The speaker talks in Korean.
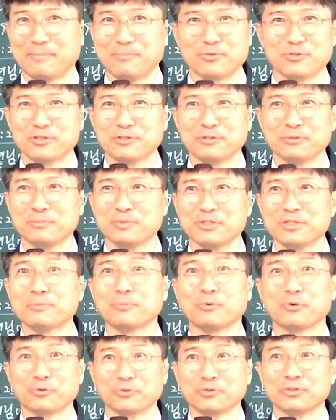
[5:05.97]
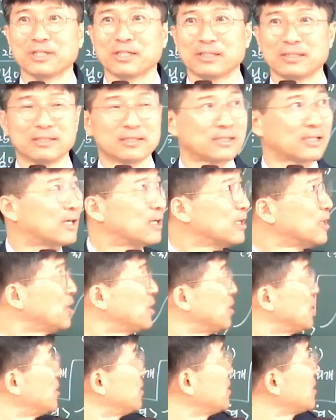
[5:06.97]
무슨 의미인지를 모르는 거예요. 그러니까
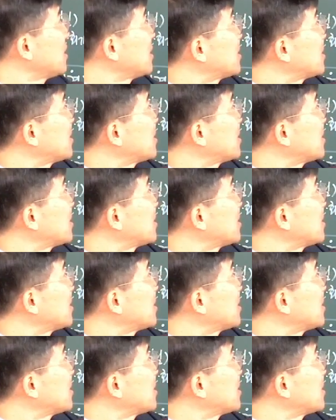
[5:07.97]
여기